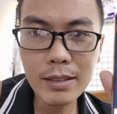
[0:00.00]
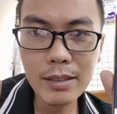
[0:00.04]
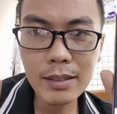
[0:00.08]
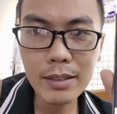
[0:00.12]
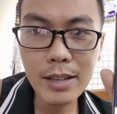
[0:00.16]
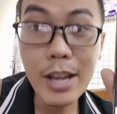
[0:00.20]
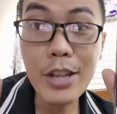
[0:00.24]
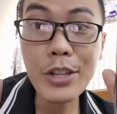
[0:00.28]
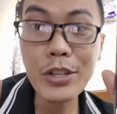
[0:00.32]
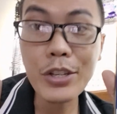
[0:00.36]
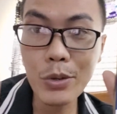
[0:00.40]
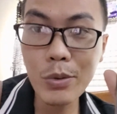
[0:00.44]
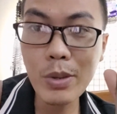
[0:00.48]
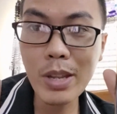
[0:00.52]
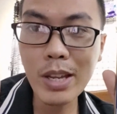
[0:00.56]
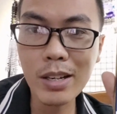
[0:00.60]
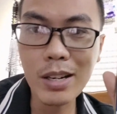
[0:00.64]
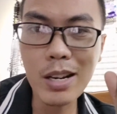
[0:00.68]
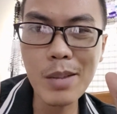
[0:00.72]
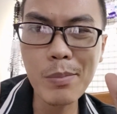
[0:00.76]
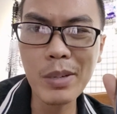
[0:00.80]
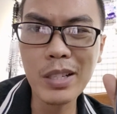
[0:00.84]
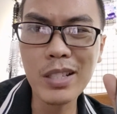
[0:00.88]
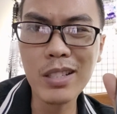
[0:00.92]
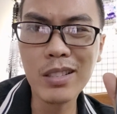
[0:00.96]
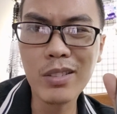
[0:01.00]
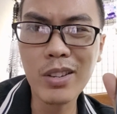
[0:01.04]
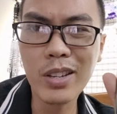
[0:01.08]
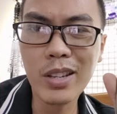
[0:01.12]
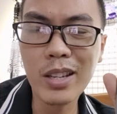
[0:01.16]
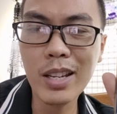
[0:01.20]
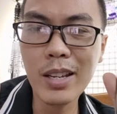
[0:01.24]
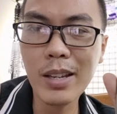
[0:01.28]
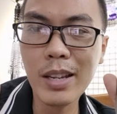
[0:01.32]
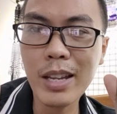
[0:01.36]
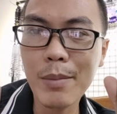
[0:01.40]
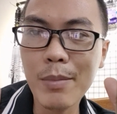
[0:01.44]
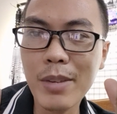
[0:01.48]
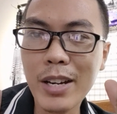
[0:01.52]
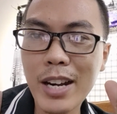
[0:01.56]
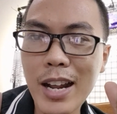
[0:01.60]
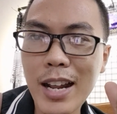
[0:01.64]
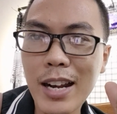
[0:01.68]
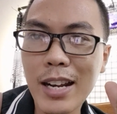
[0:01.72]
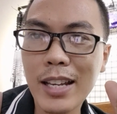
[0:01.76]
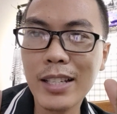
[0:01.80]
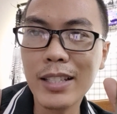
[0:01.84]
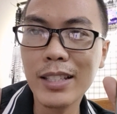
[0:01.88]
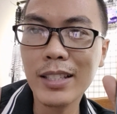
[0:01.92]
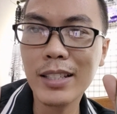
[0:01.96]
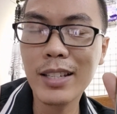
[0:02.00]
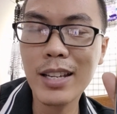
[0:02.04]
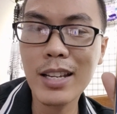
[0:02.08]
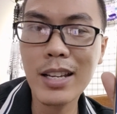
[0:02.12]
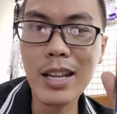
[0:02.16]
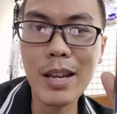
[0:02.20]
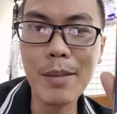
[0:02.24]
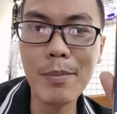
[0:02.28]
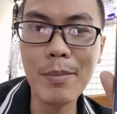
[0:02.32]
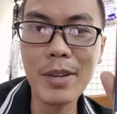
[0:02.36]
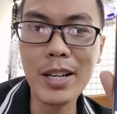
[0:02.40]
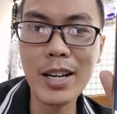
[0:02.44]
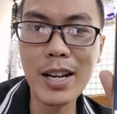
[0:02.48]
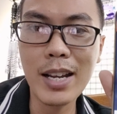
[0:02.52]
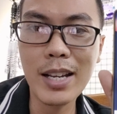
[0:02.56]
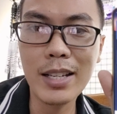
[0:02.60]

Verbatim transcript: đại xíu nha, để mình chuyển cái camera lại, cái camera như